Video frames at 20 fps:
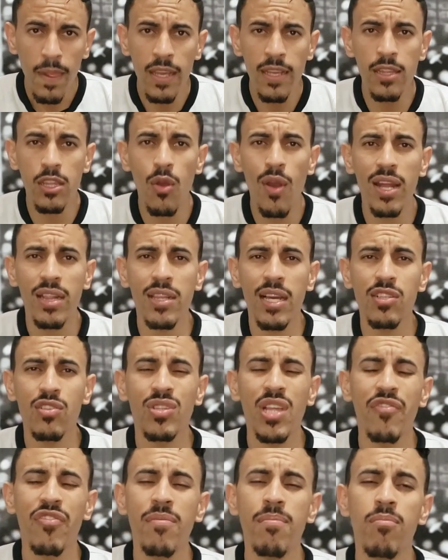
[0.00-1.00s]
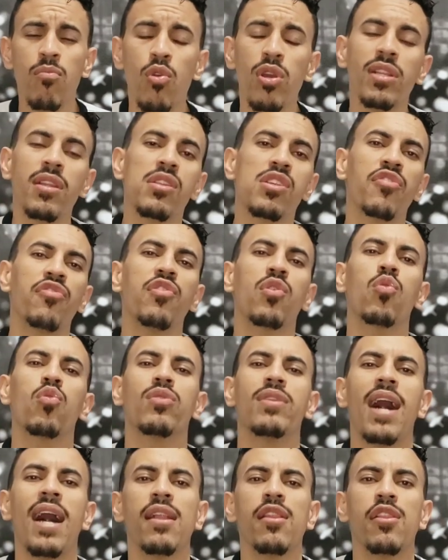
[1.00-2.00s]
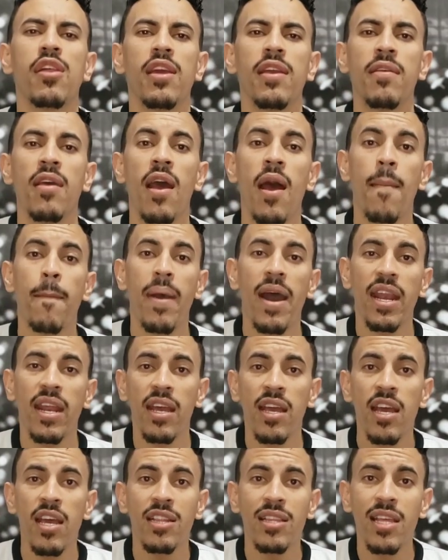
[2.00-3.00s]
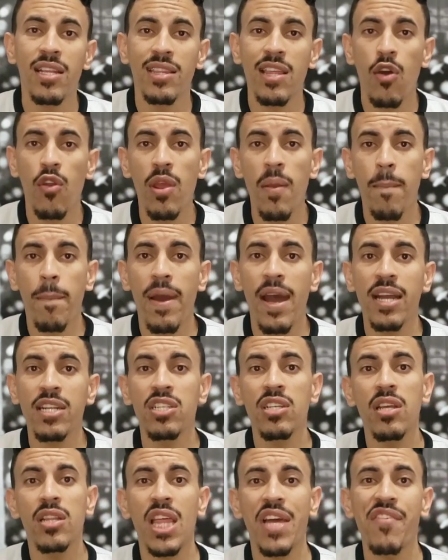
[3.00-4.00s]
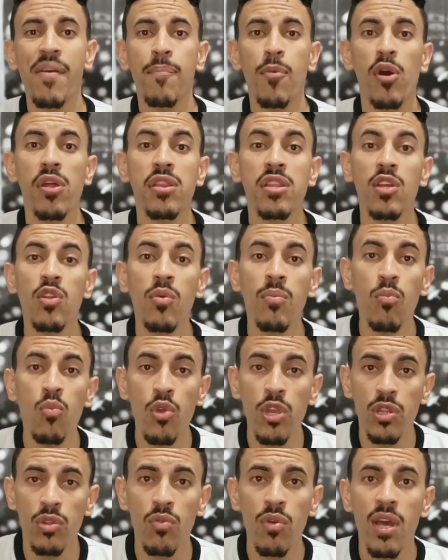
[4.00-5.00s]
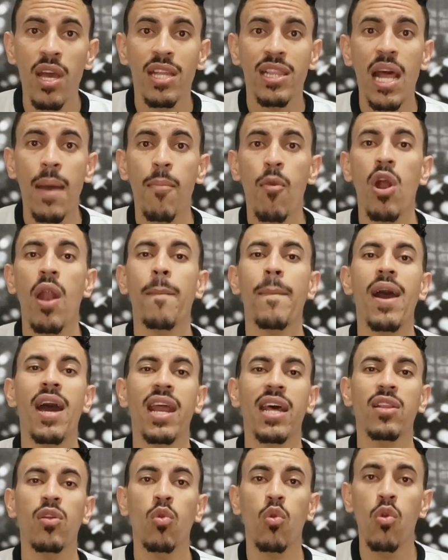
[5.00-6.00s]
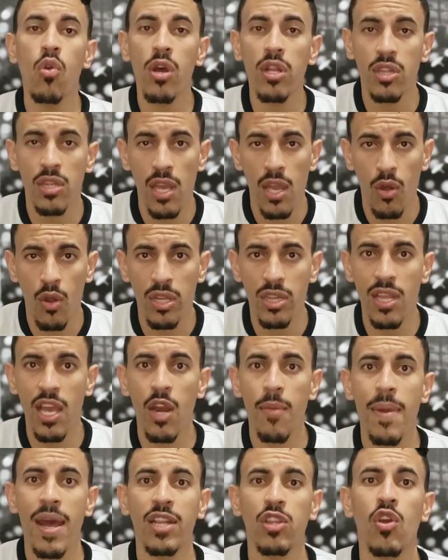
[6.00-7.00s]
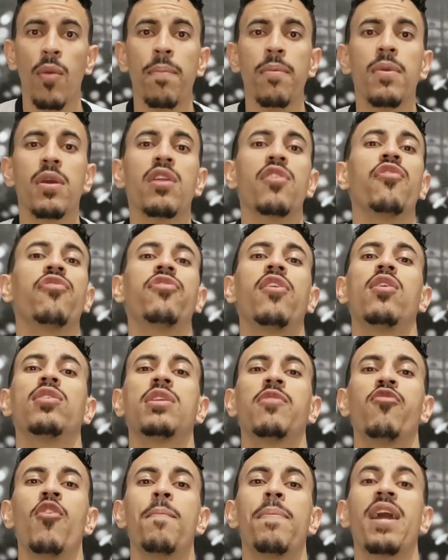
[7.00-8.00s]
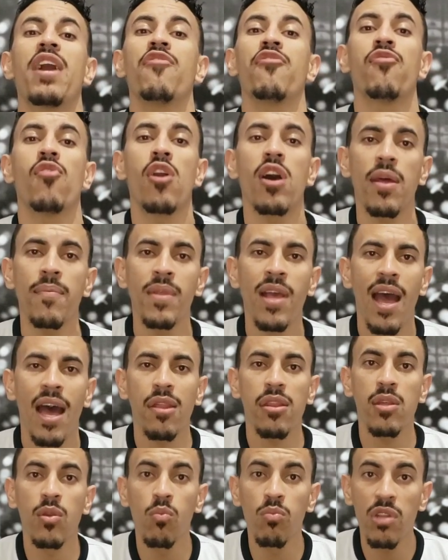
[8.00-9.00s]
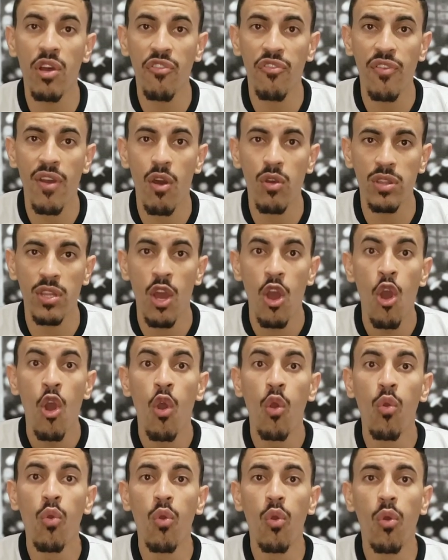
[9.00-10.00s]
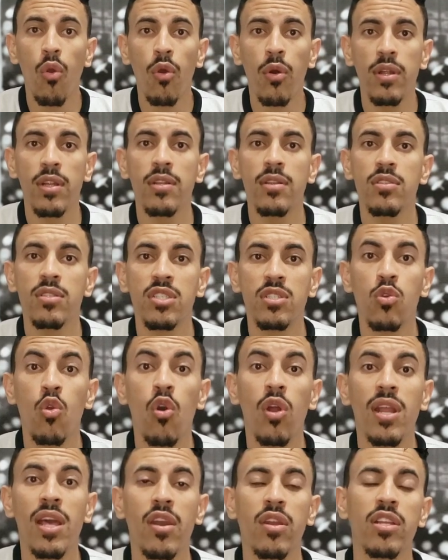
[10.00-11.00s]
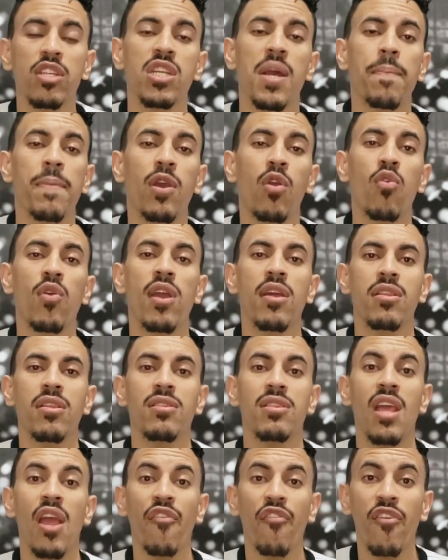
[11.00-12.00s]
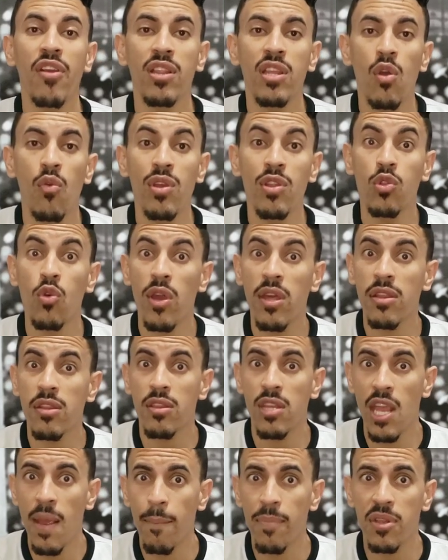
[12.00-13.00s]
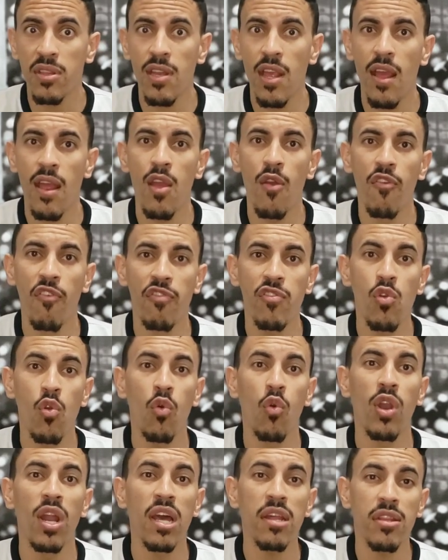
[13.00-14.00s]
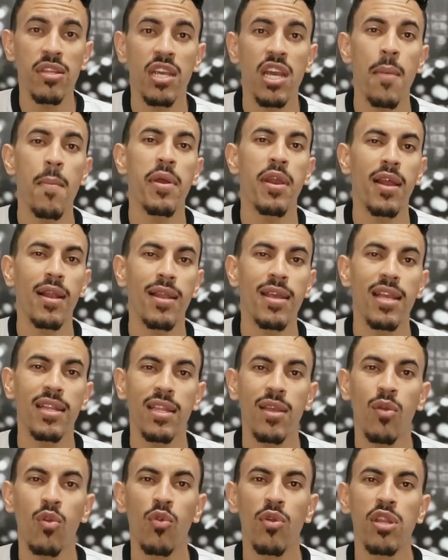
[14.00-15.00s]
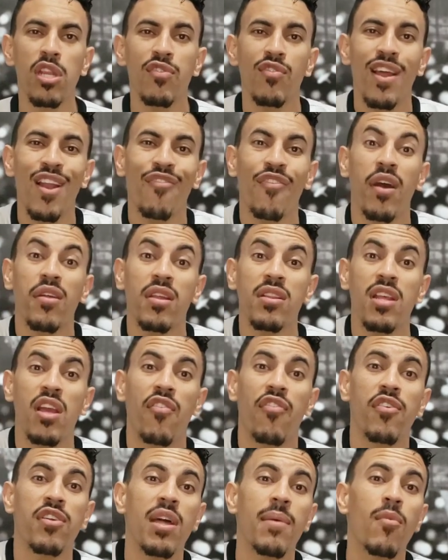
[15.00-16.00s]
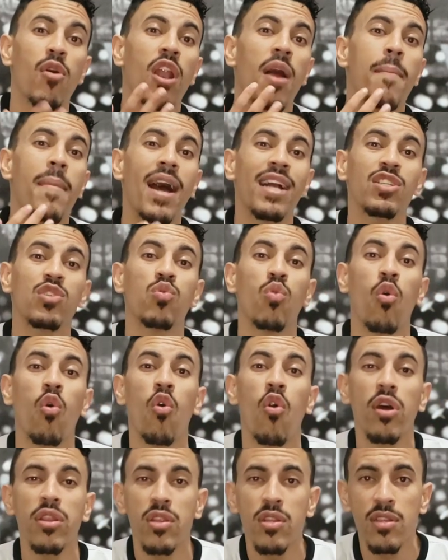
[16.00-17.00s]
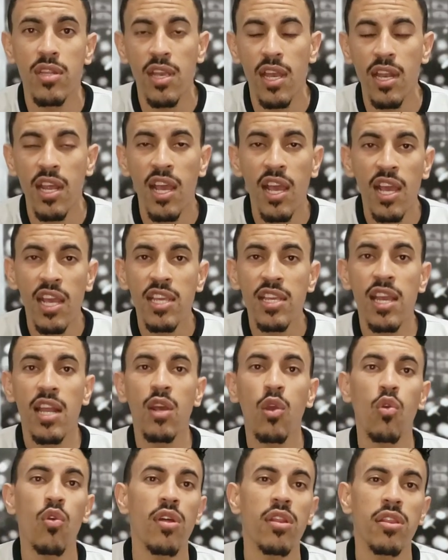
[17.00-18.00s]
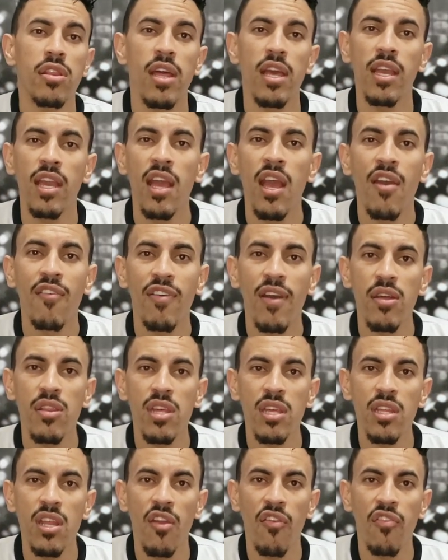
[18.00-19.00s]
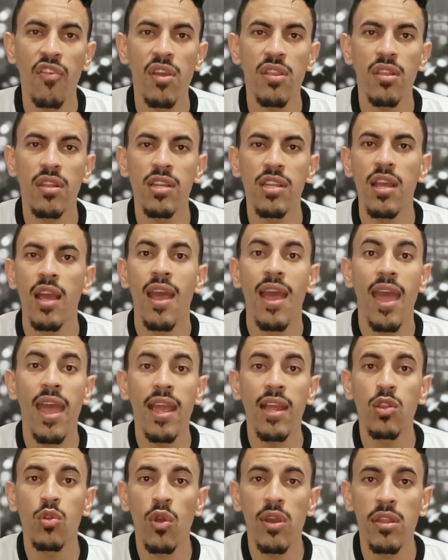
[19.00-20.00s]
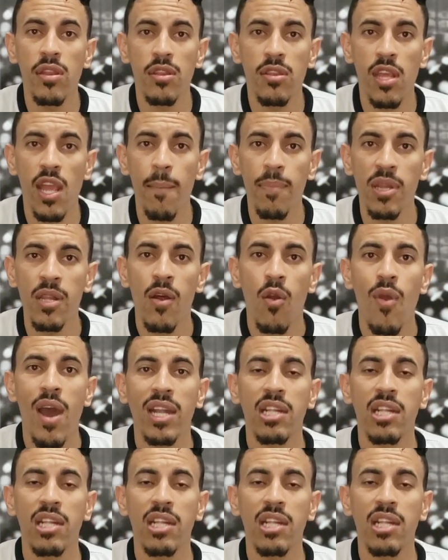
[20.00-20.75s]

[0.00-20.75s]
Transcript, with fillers: Então o Atlético teve muitas dificuldades aí para tentar o empate e estava apostando muito na bola parada com o Otero. O Otero bateu a primeira falta, foi para fora. A segunda falta, o goleiro da Chapecoense defendeu em dois tempos, né? Eu vi o lance em câmera lenta, inclusive ele faz a defesa, a bola bate no rosto dele e ele consegue fazer a defesa ali em dois tempos. O